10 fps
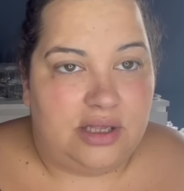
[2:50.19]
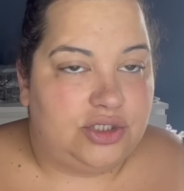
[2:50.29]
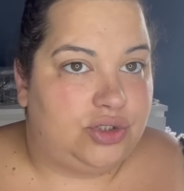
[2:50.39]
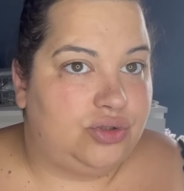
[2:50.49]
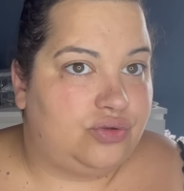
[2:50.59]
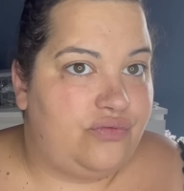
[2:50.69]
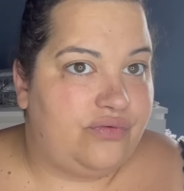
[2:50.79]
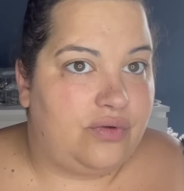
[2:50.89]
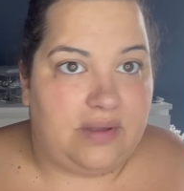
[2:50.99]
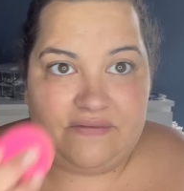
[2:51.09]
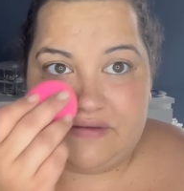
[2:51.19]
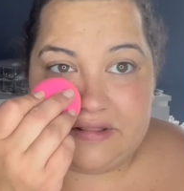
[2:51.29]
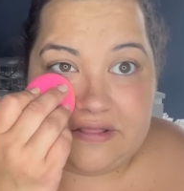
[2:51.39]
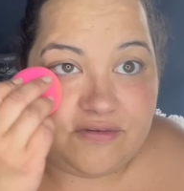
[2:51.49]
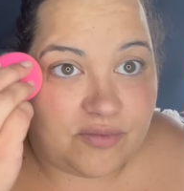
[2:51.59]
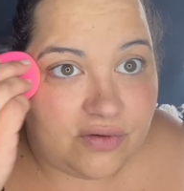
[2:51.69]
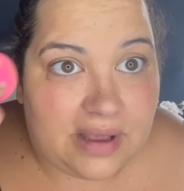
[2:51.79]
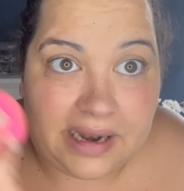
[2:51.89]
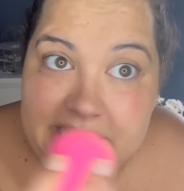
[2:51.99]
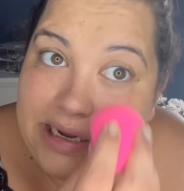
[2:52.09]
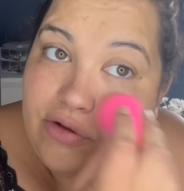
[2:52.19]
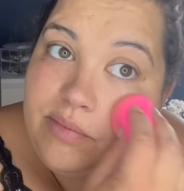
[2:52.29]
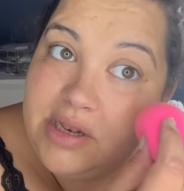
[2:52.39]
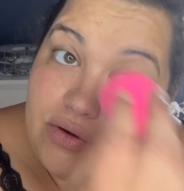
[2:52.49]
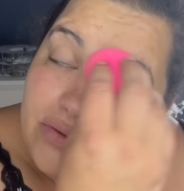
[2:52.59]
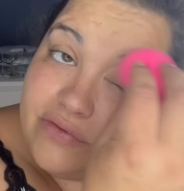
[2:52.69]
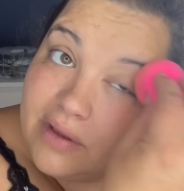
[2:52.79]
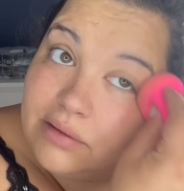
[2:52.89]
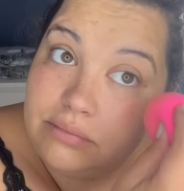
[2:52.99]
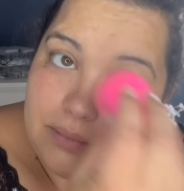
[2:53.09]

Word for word: Je trouve que effectivement, elle illumine le teint.